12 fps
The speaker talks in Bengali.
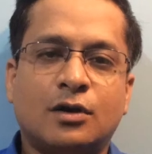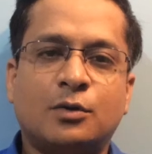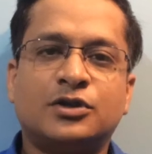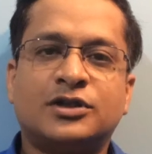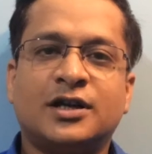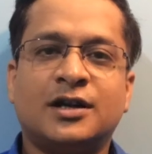
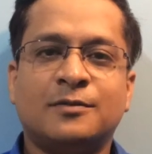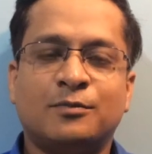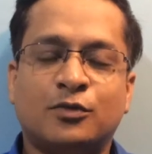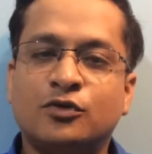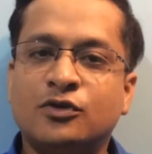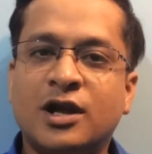নমস্কার
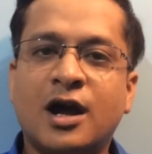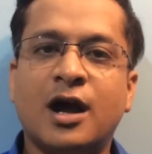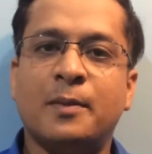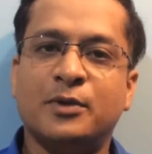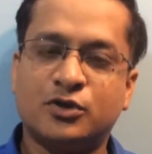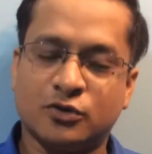বন্ধুরা
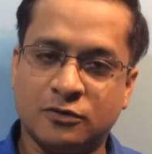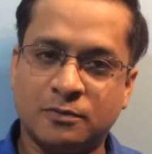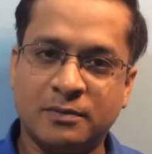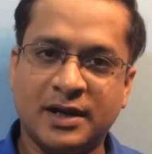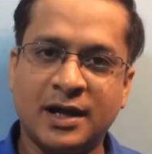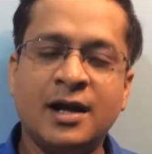আমি
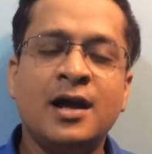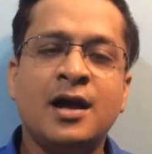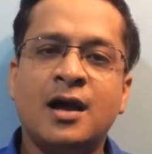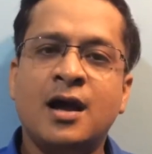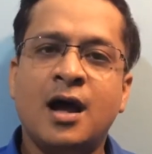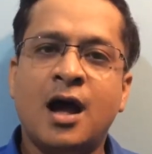সোহম বেরা
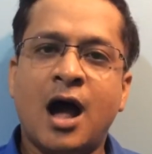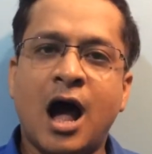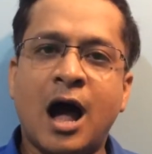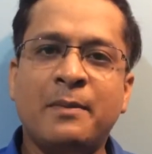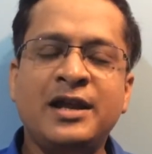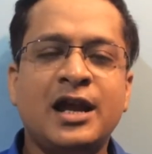
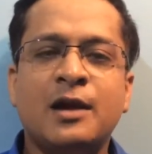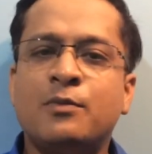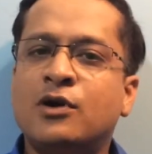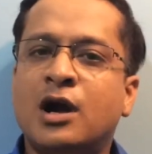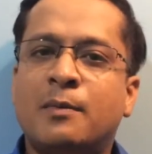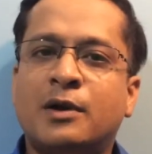আমি
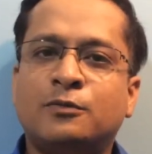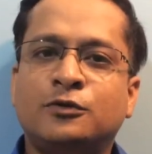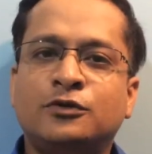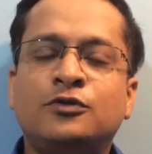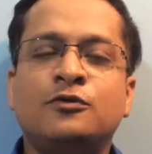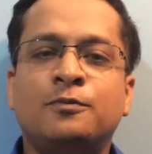এবং আমার
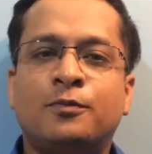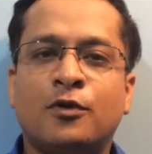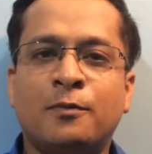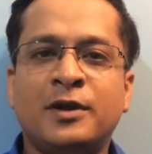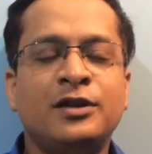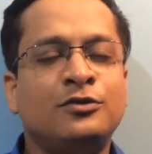বন্ধু
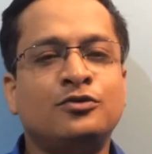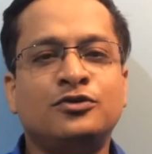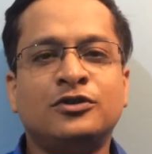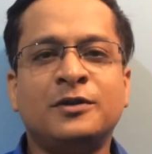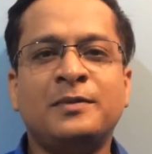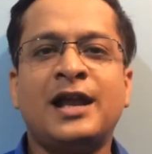প্রবীর
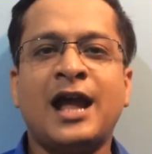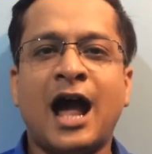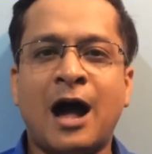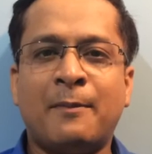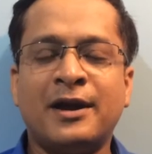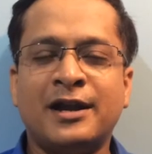দুজনে মিলে
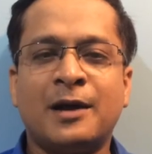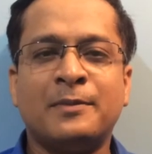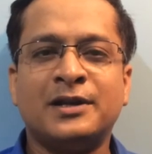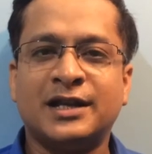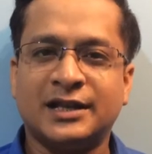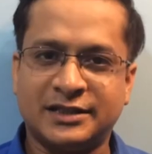আমার
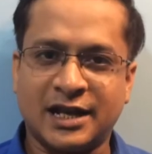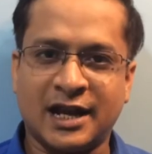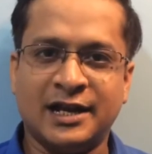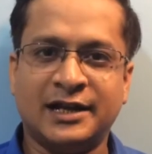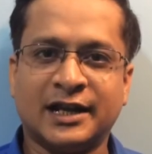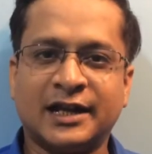নামের
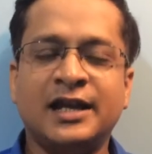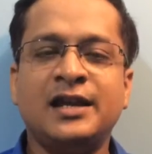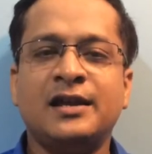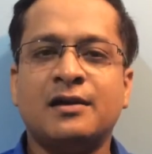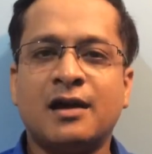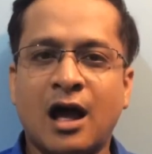চ্যানেলটাকেই
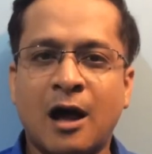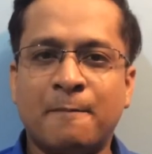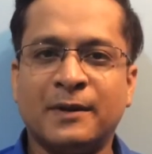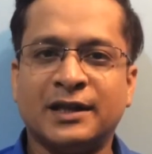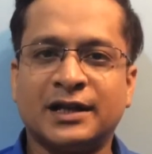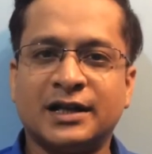
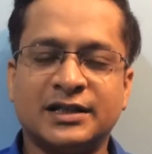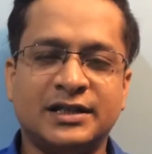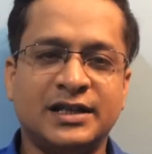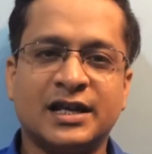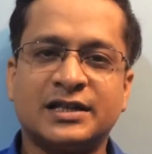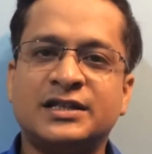আপনাদের কাছে
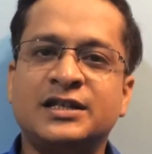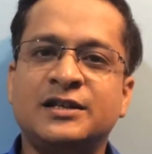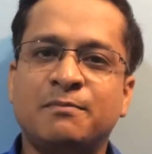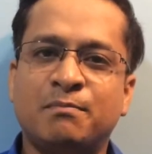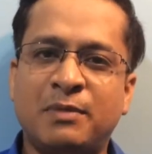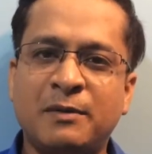নিয়ে আসছি
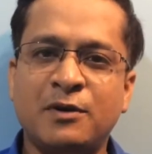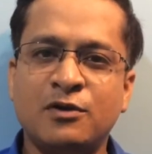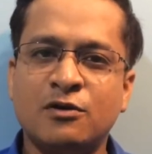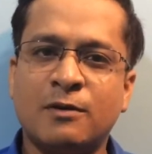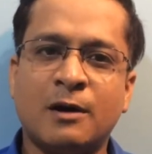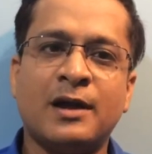
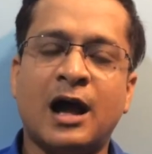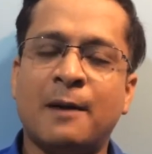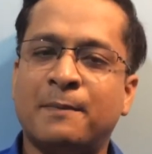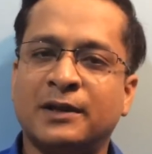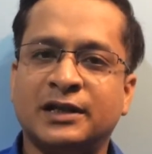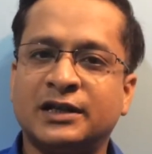বিভিন্নভাবে
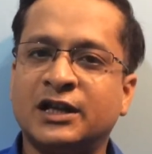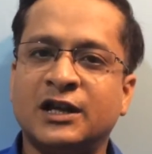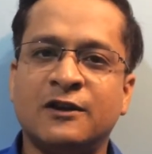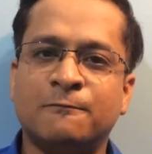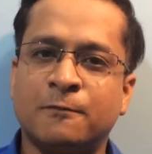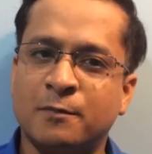আপনাদেরকে
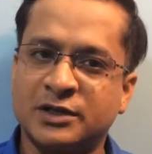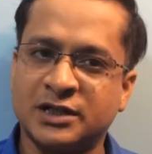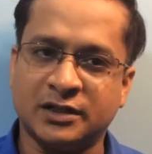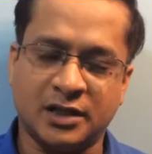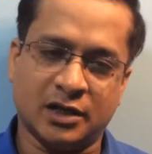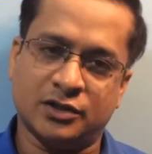
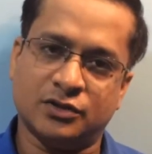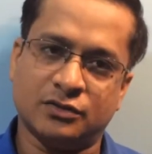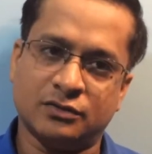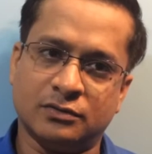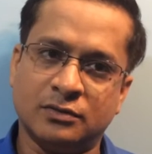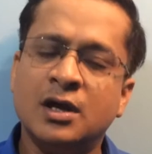ইনফরমেশন দেওয়ার জন্য